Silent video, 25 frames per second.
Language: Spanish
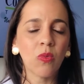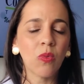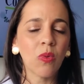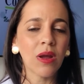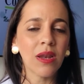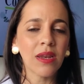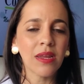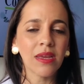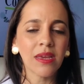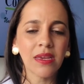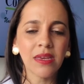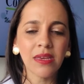
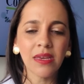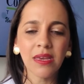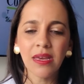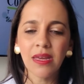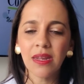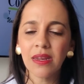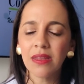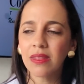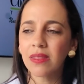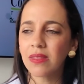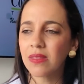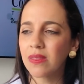
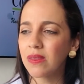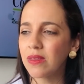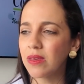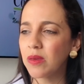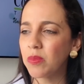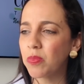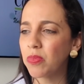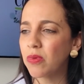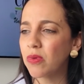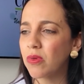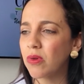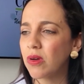cualquier
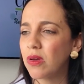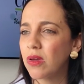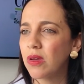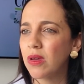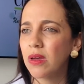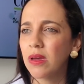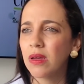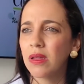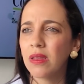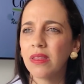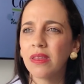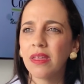tipo
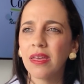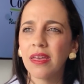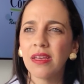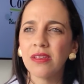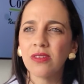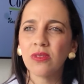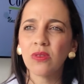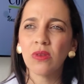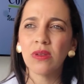de